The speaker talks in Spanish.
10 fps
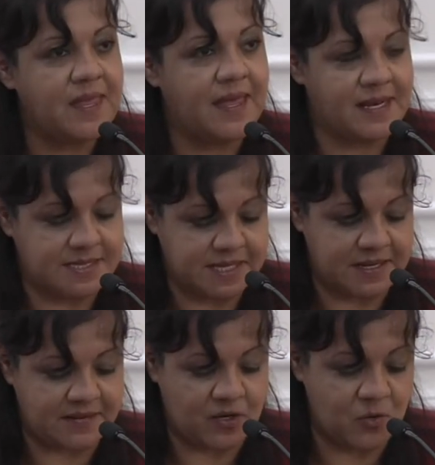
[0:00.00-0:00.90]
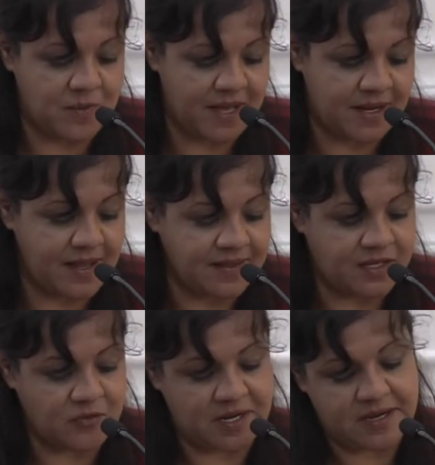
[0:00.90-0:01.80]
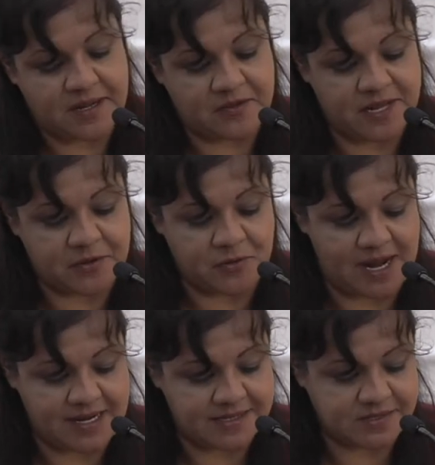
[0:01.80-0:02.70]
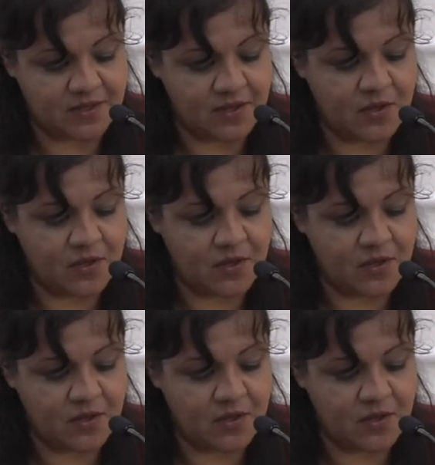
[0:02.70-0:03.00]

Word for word: en la Sierra Tarumara y en otras regiones rurales